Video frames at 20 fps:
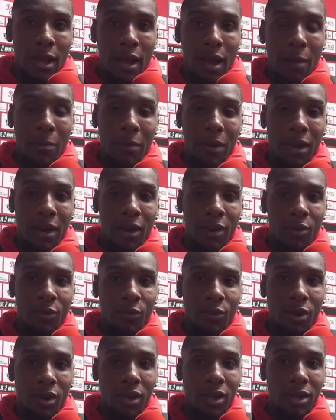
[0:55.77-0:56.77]
Après, euh,
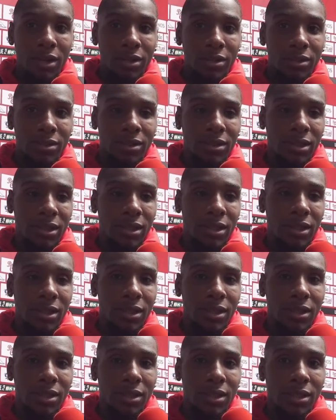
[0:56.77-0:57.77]
voilà, hein,
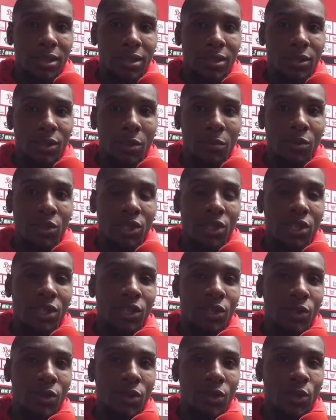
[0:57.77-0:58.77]
c'est comme j'ai dit,
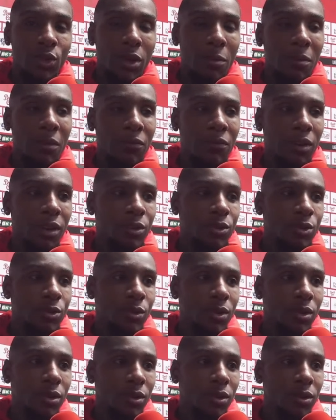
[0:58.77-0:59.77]
j'aurais préféré que ce
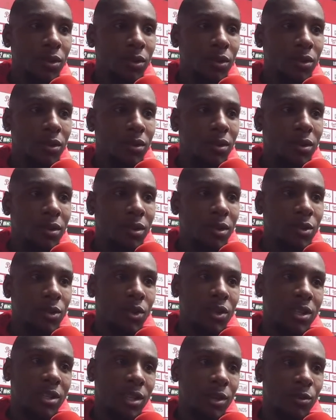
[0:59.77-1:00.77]
soit dans,
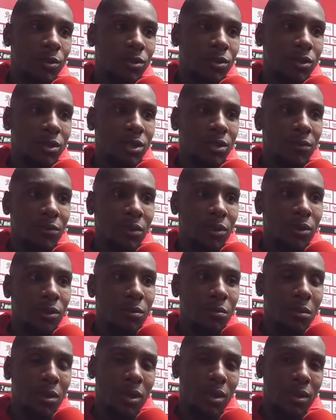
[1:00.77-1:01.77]
dans des circonstances
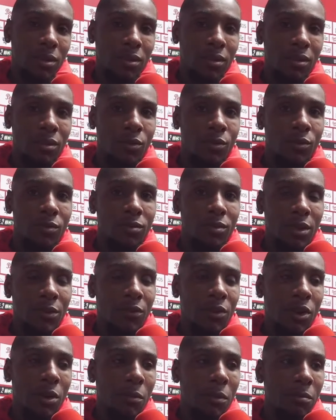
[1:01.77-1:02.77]
différentes, mais il
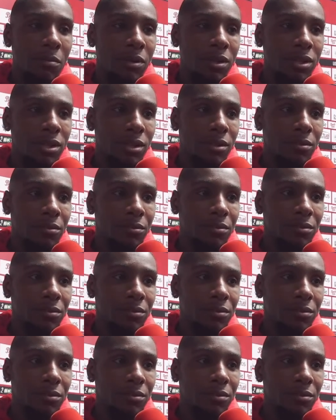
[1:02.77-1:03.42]
fait quand même plaisir.